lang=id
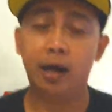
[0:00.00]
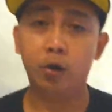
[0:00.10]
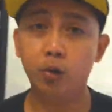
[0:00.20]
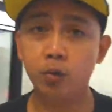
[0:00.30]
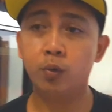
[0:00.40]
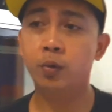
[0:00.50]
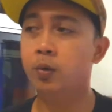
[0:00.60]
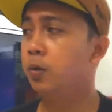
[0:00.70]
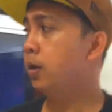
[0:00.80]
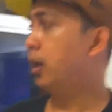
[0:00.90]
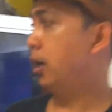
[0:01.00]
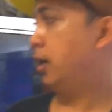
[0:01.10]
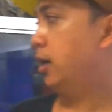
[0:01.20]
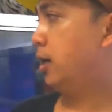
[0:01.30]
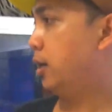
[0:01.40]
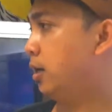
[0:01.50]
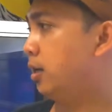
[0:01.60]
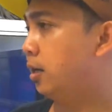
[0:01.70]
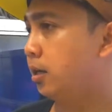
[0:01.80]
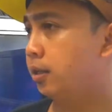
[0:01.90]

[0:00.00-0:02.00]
baru uh,